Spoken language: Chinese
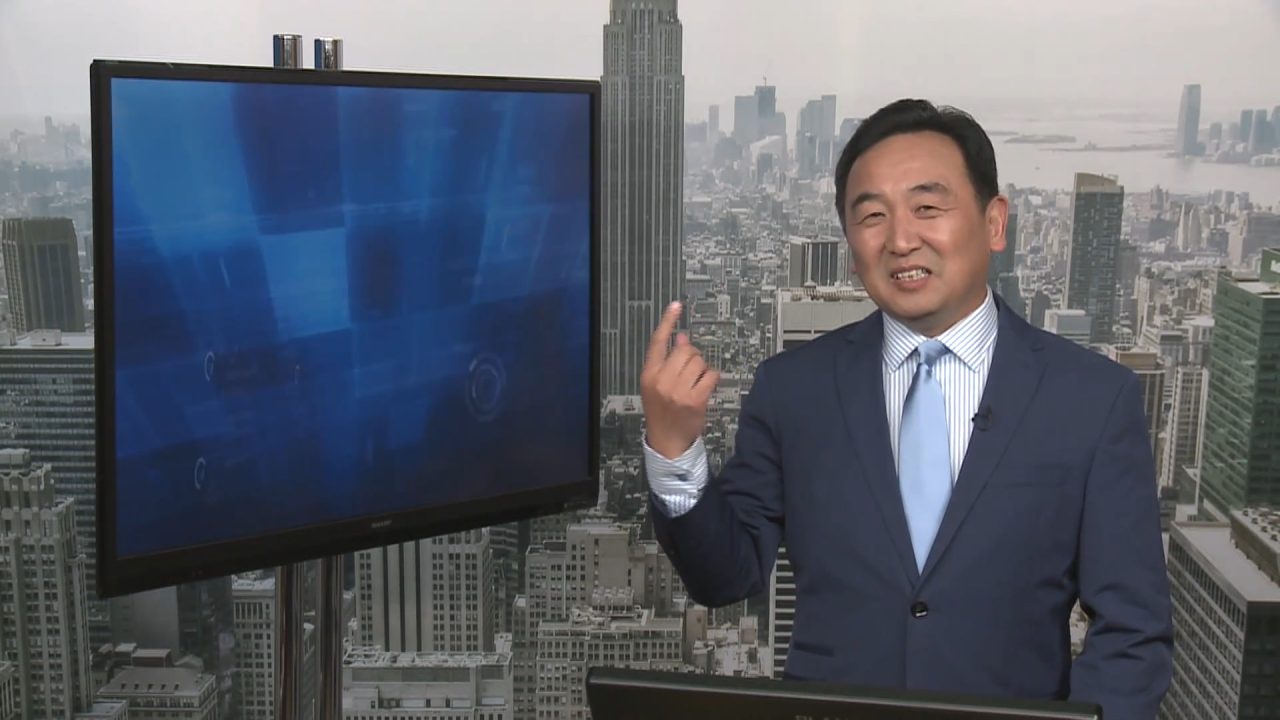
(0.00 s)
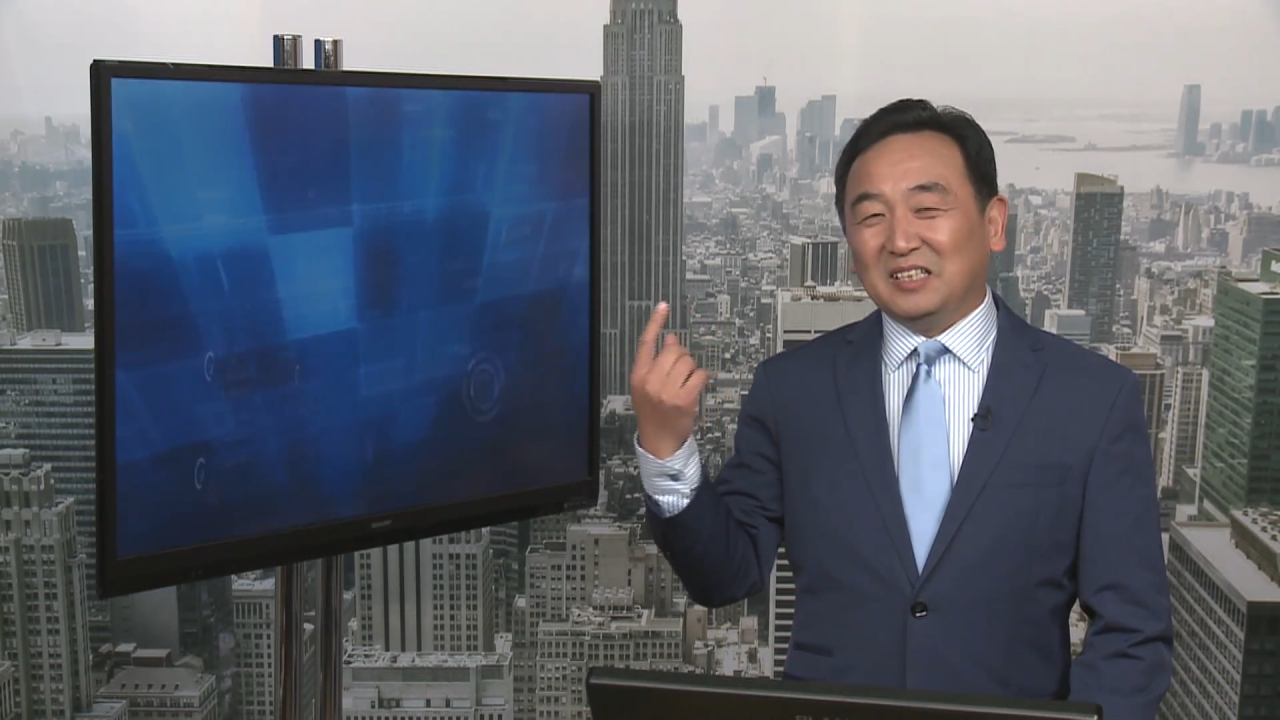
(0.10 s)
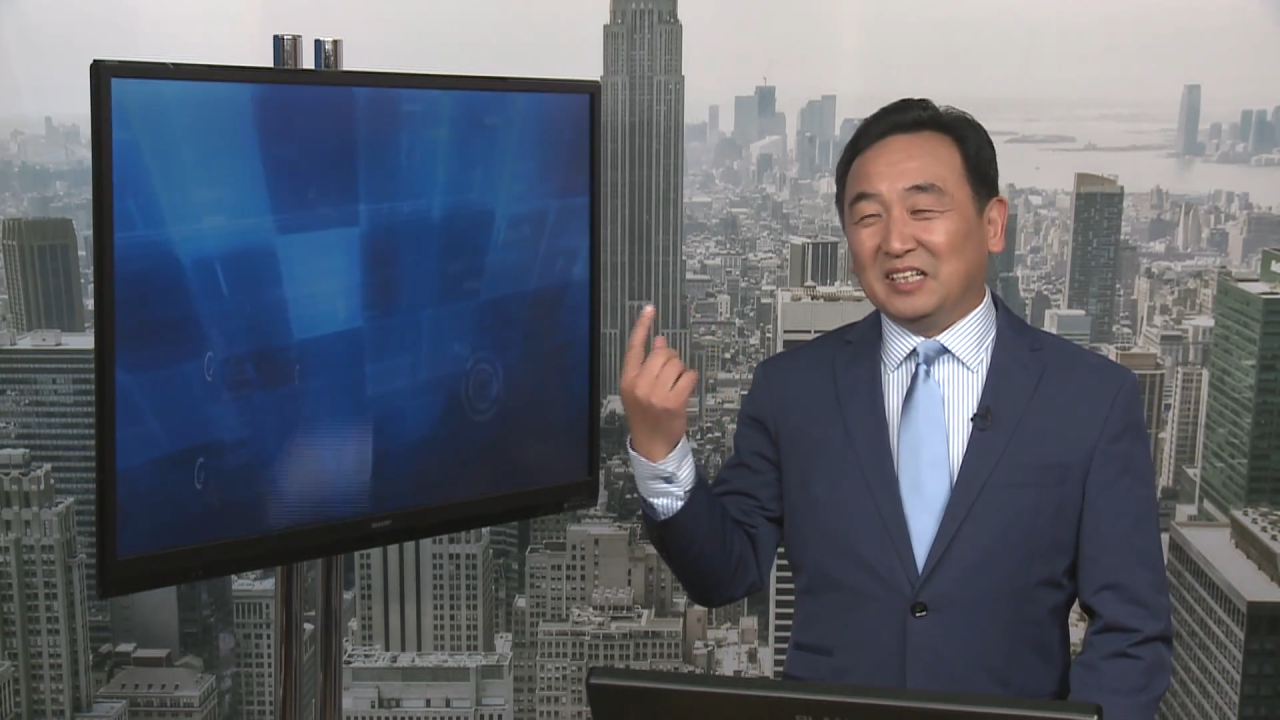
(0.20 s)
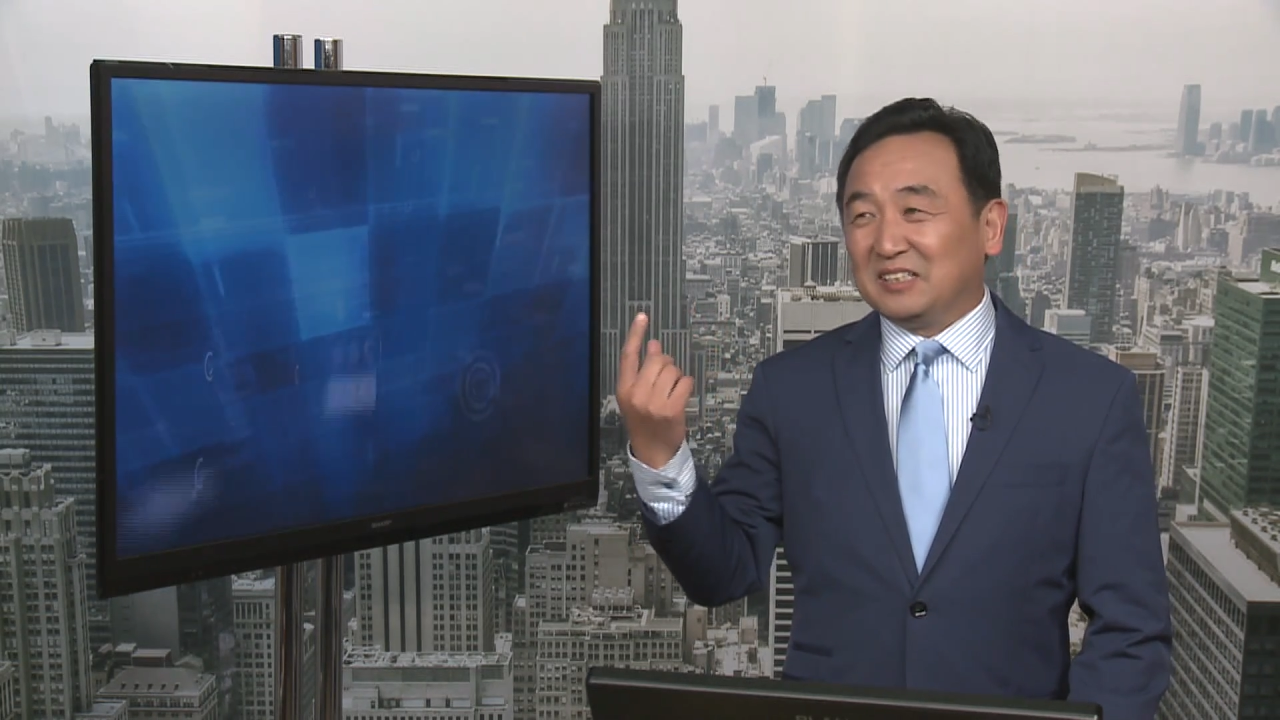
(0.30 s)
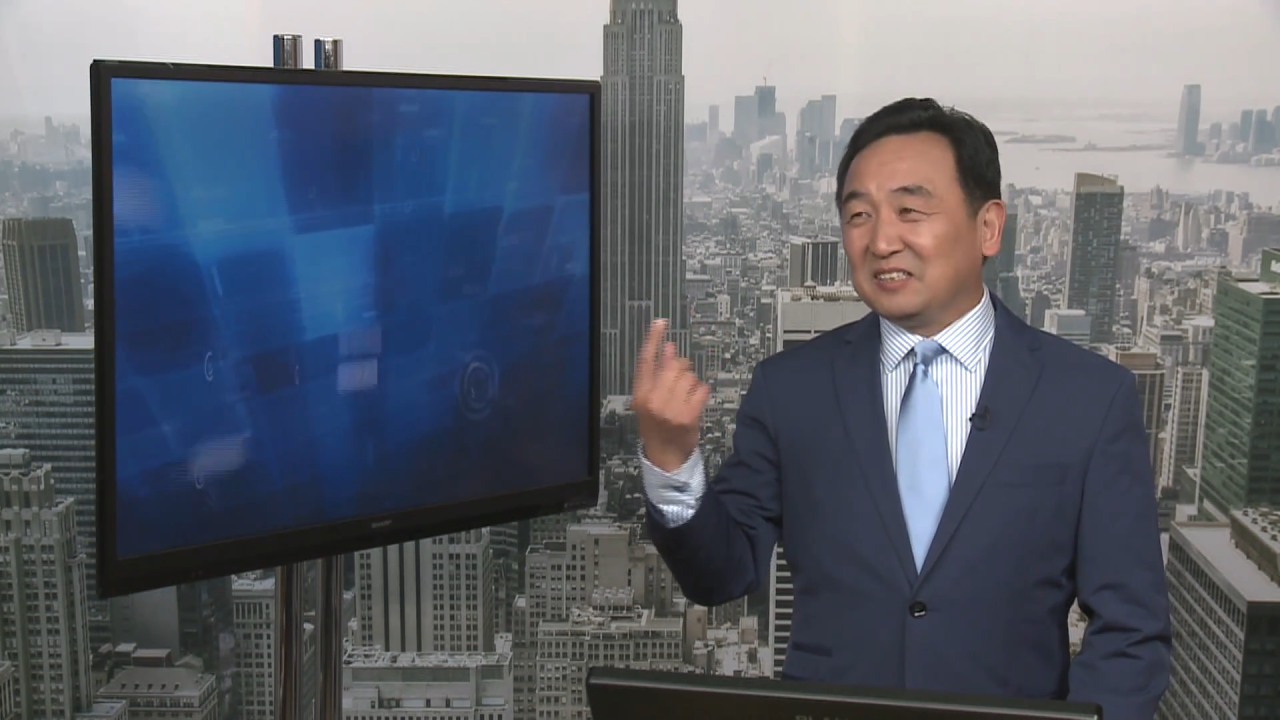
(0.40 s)

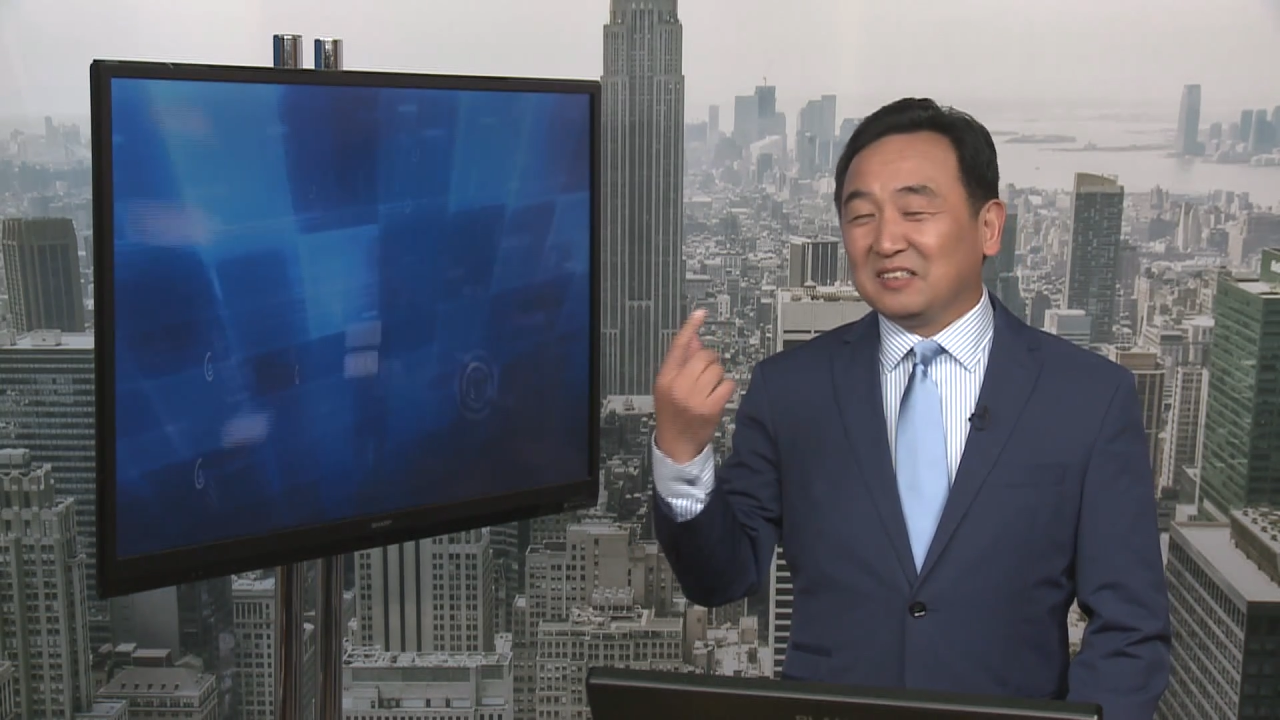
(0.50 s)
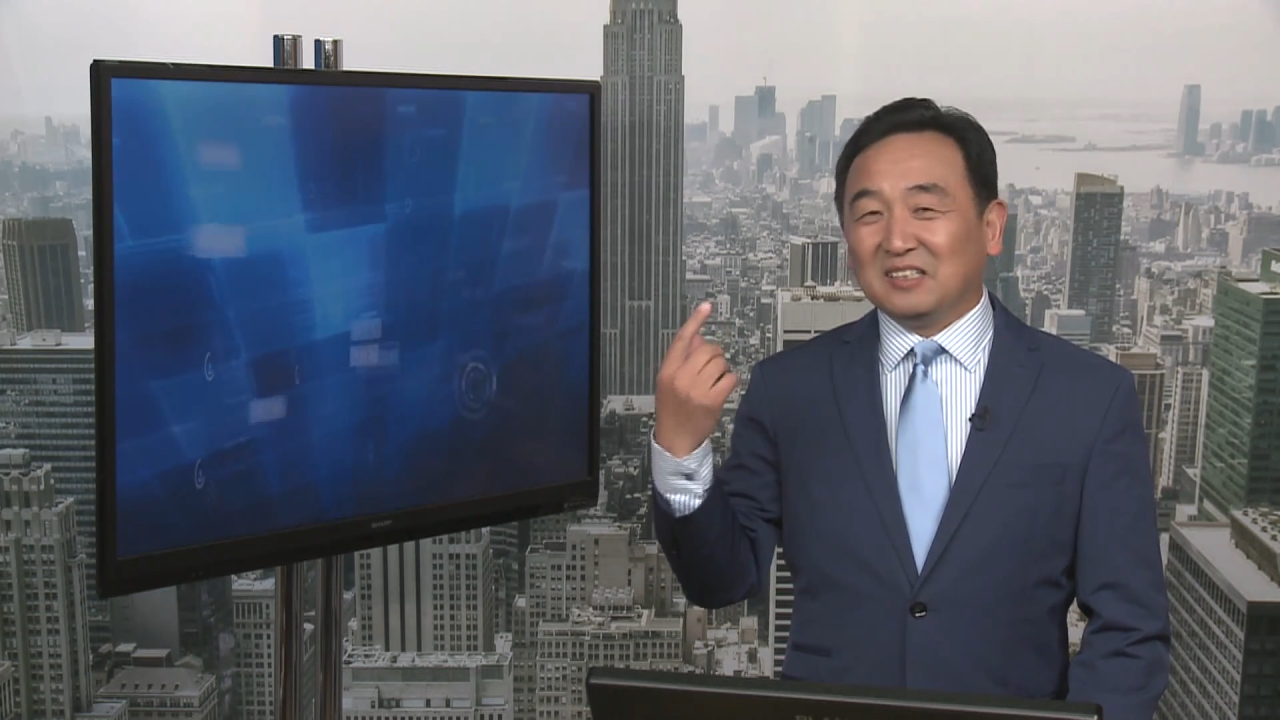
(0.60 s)
野生